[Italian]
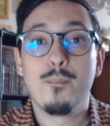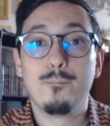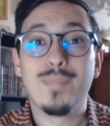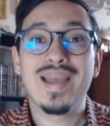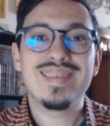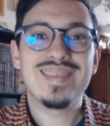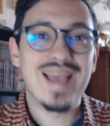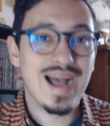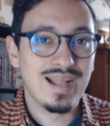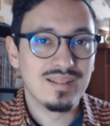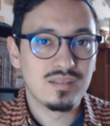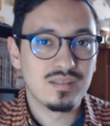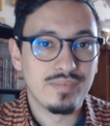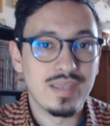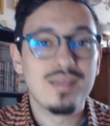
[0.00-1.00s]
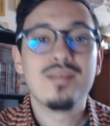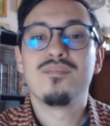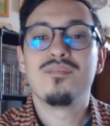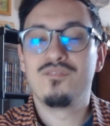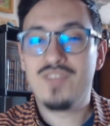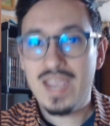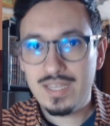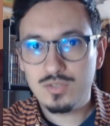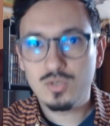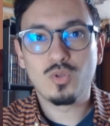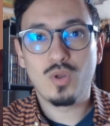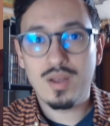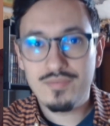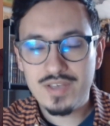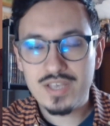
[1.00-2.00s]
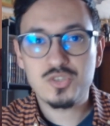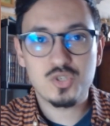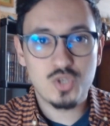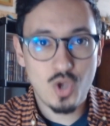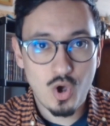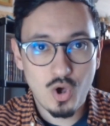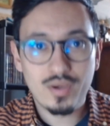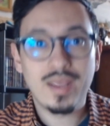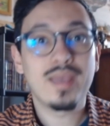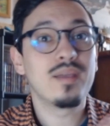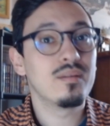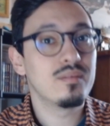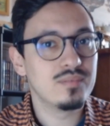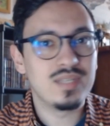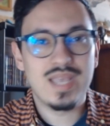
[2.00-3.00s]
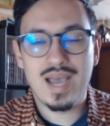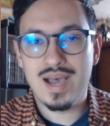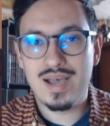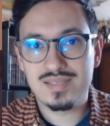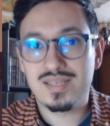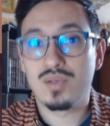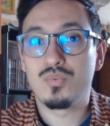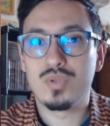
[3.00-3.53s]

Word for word: Ma gli altri vedono la versione di Asa,